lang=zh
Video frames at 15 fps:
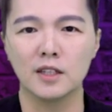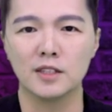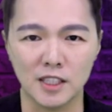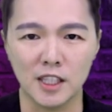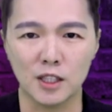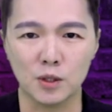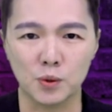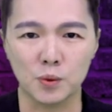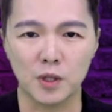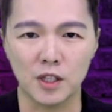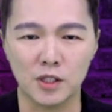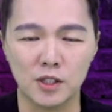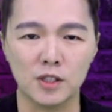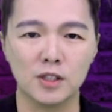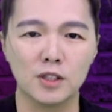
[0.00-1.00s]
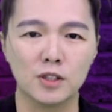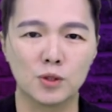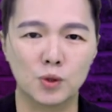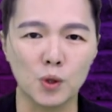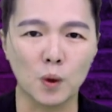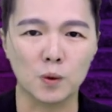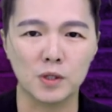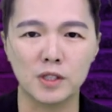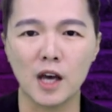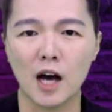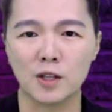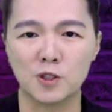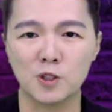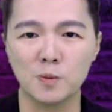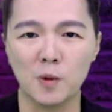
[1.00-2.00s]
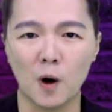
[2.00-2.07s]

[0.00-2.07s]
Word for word: 今年的主题是“仲夏之